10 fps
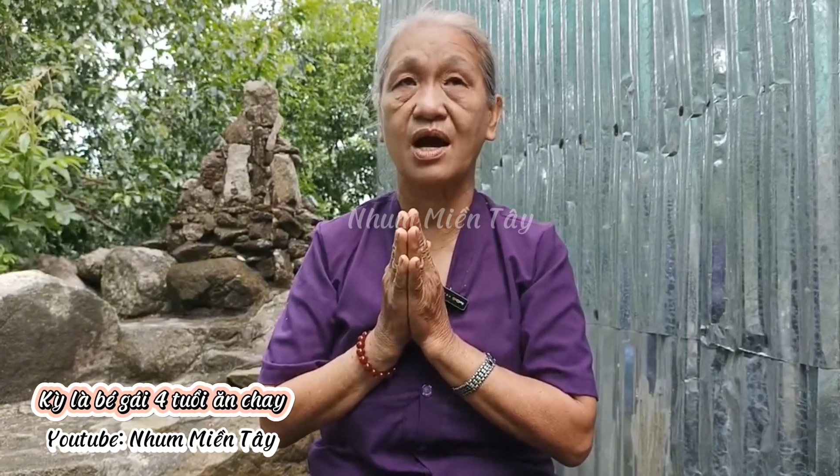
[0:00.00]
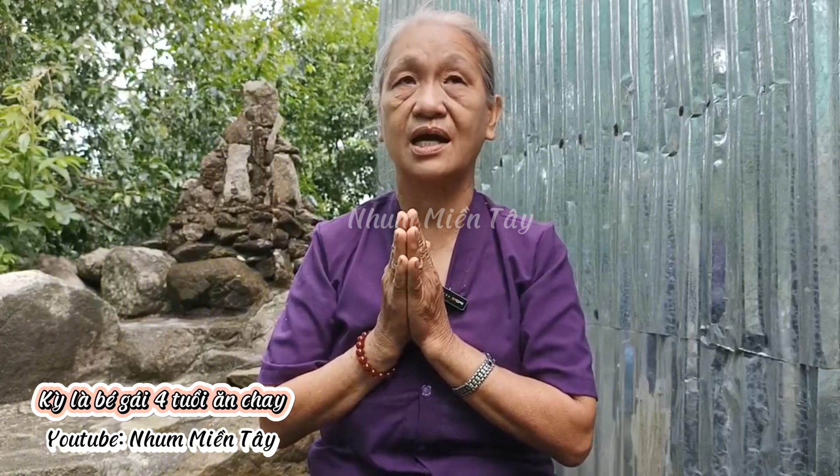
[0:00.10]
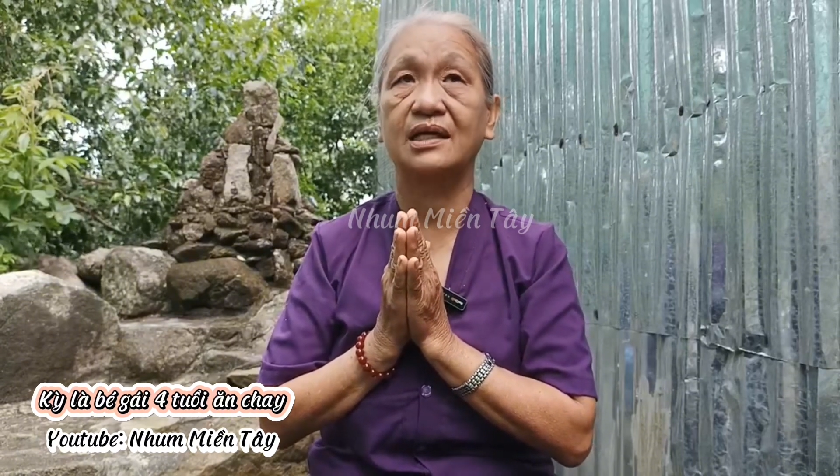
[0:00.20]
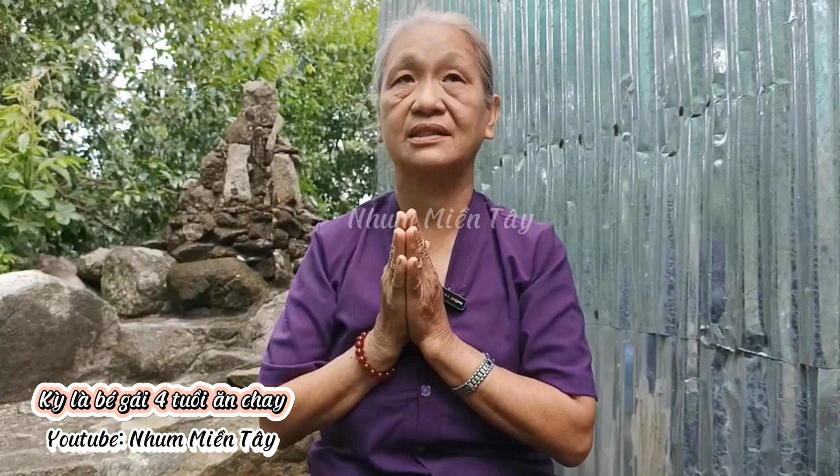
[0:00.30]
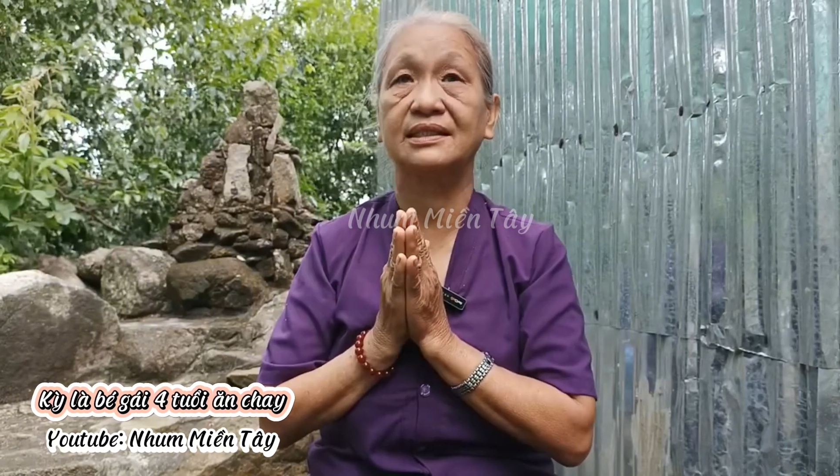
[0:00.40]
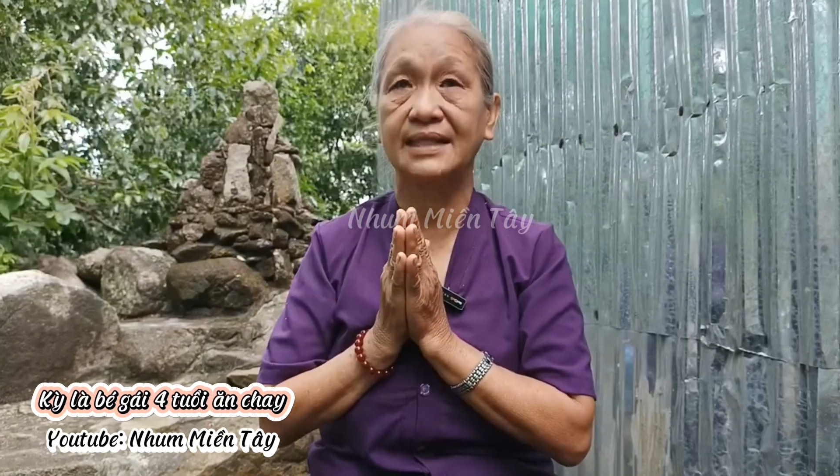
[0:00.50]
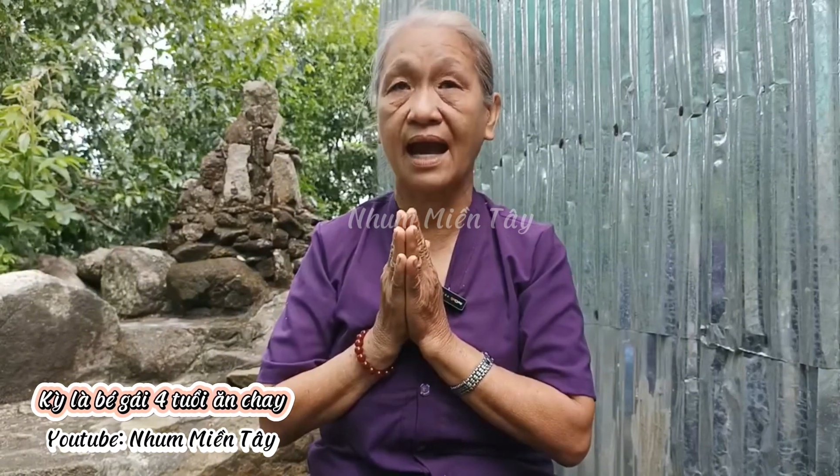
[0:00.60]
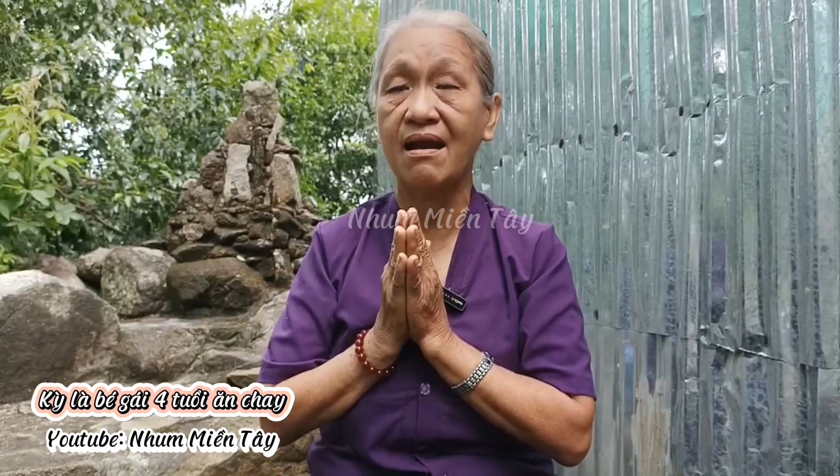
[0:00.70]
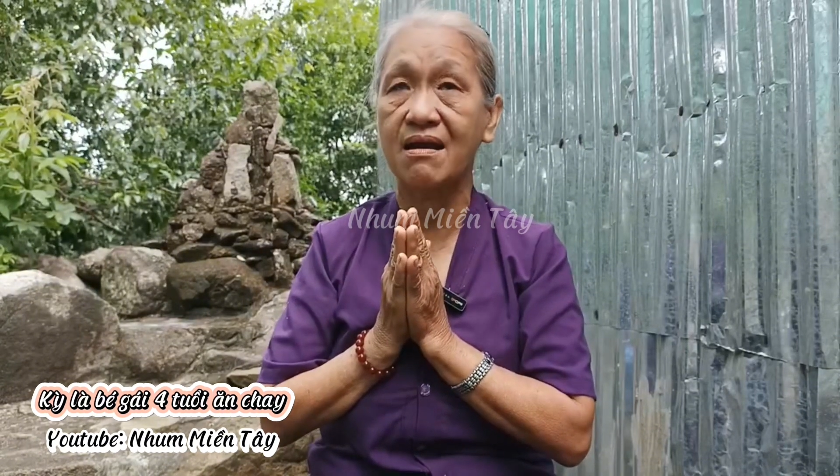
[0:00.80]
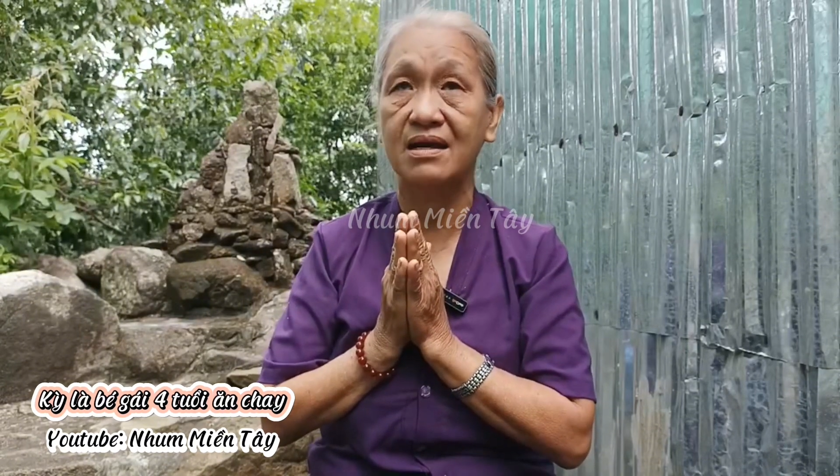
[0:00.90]

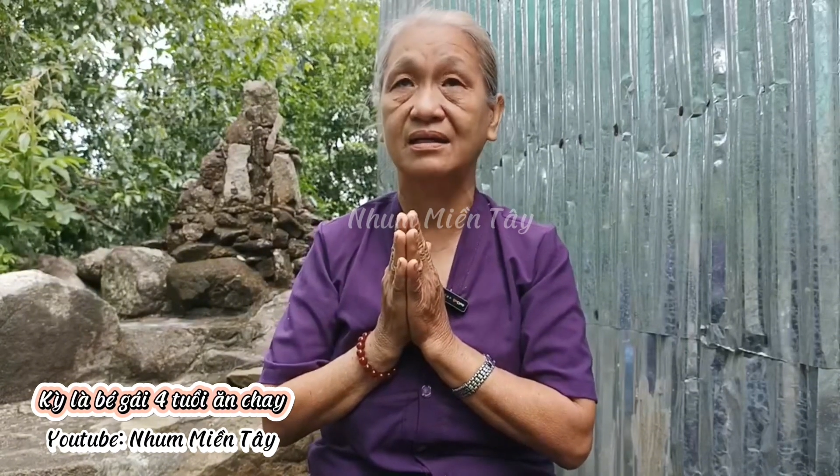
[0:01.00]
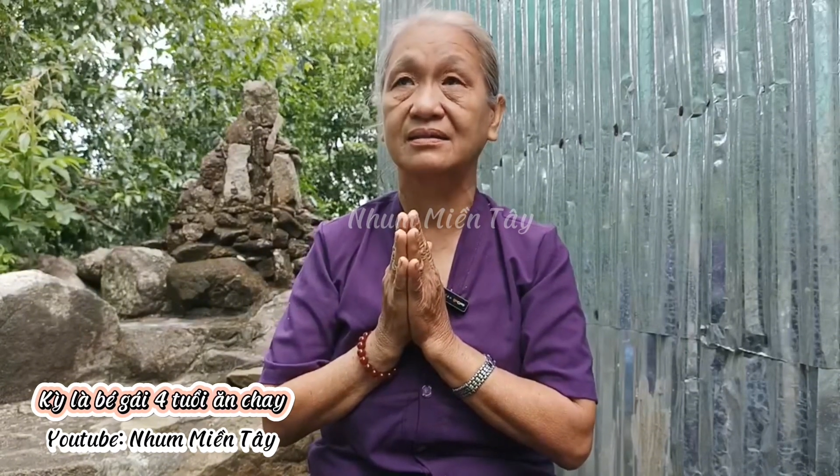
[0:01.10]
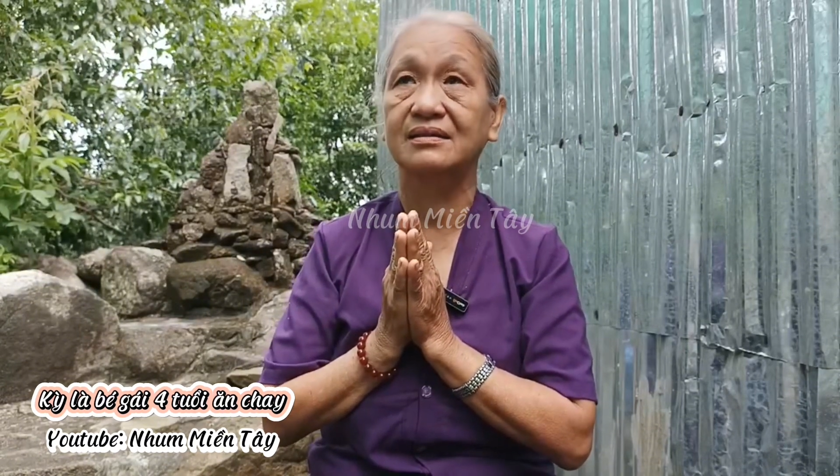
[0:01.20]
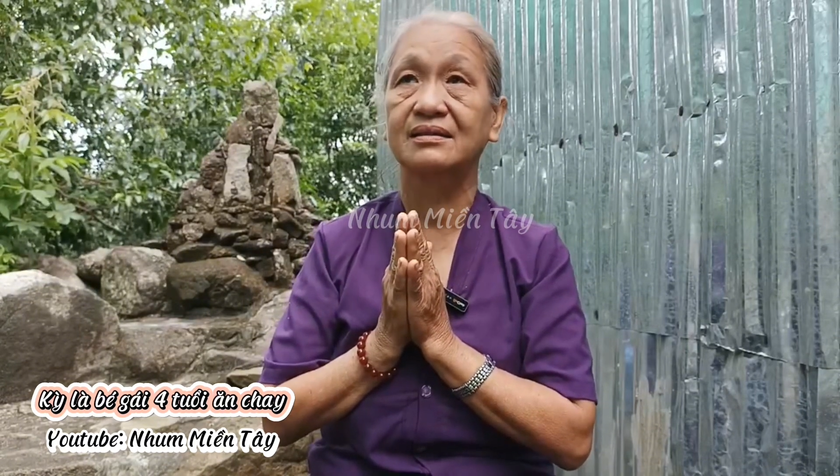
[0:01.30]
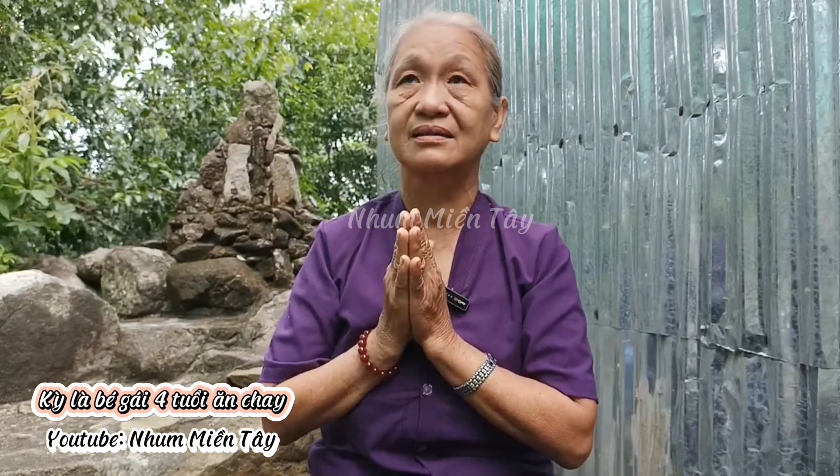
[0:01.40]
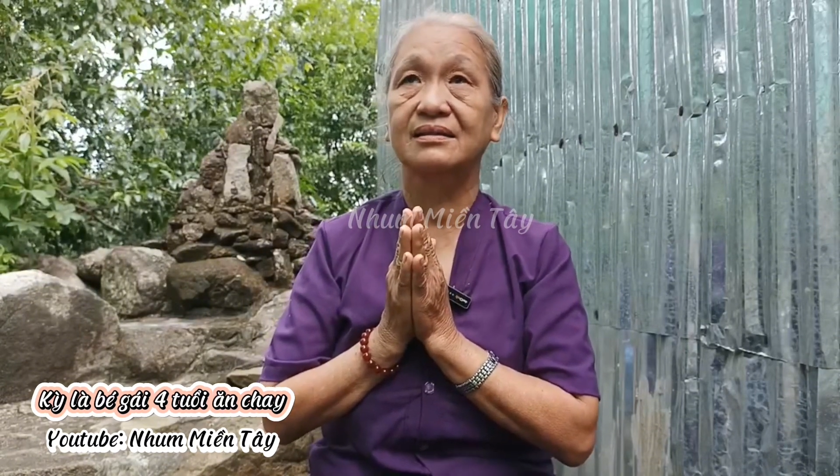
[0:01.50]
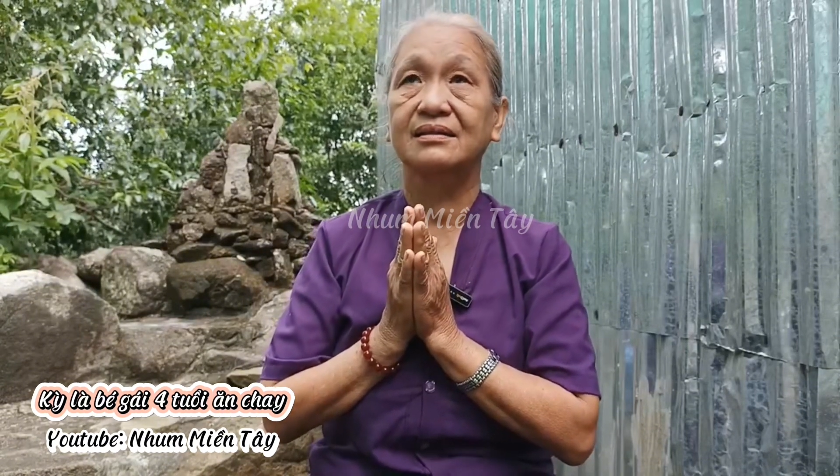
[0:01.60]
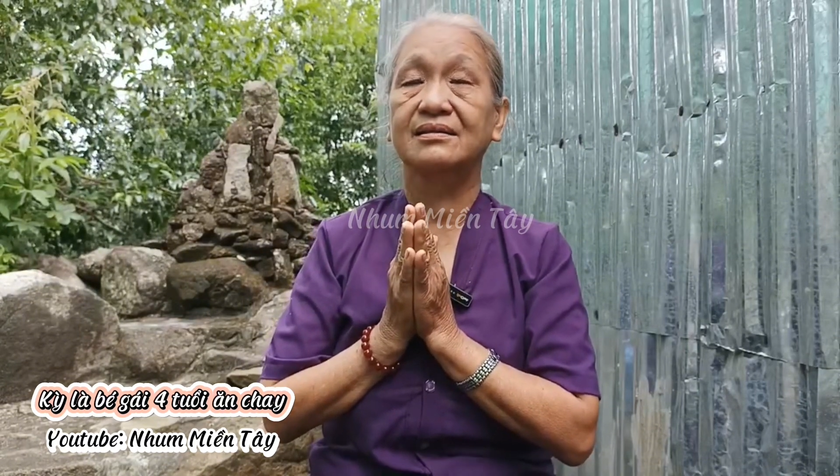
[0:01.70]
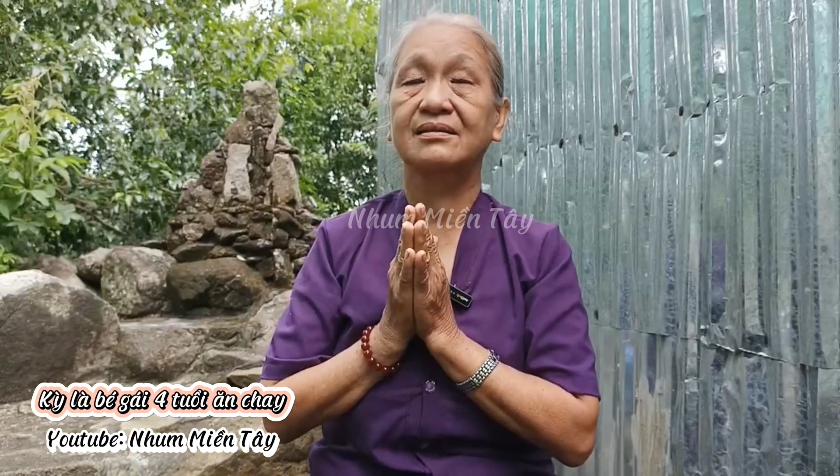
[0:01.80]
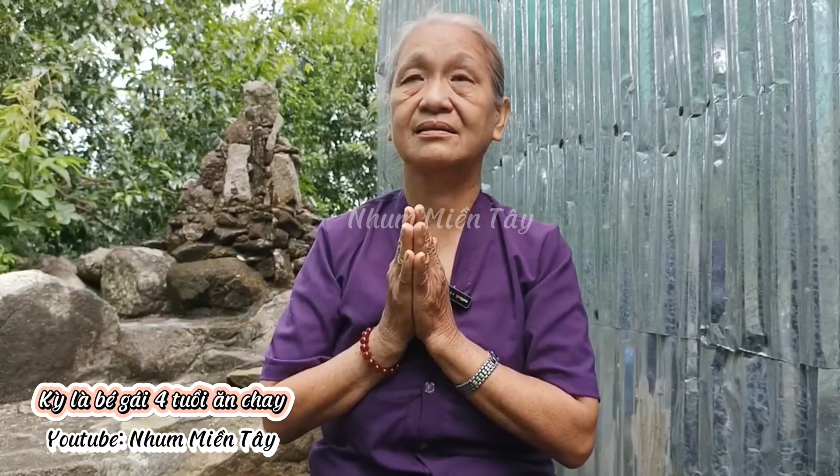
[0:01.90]
tu à, tinh tấn
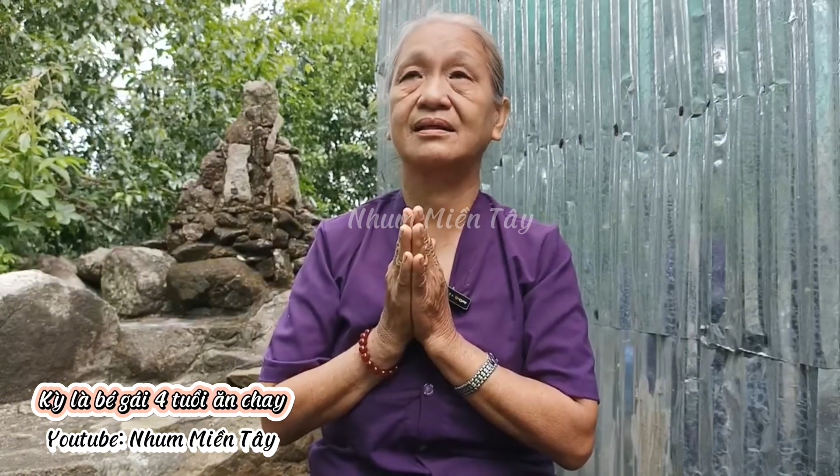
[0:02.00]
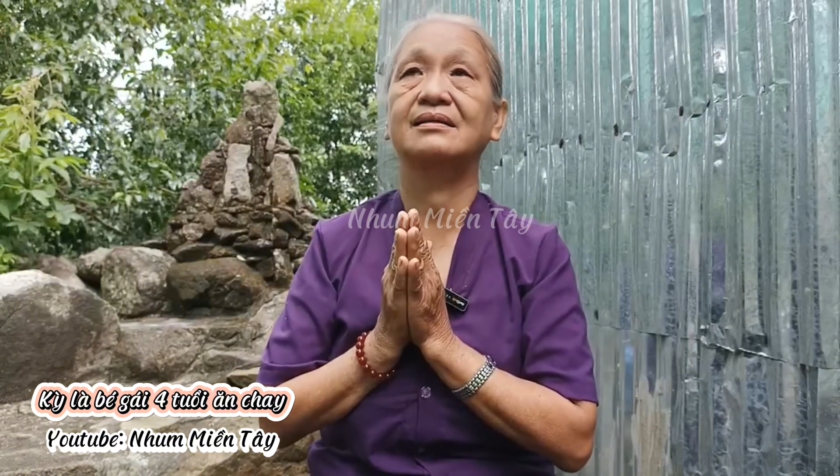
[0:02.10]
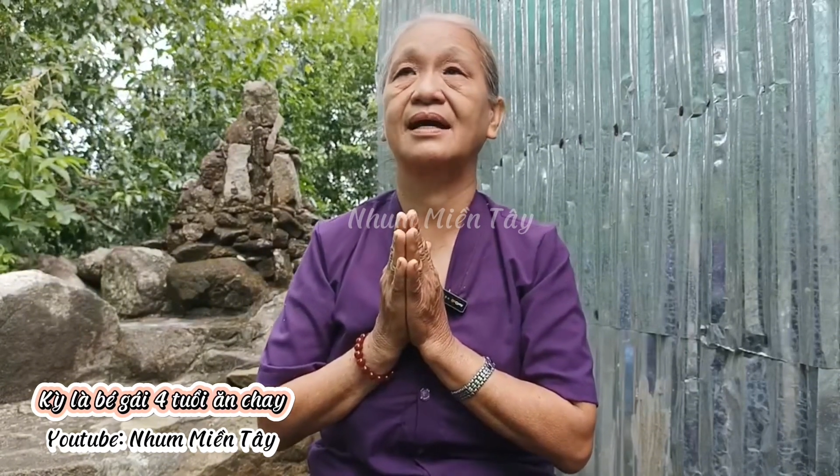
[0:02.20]
hơn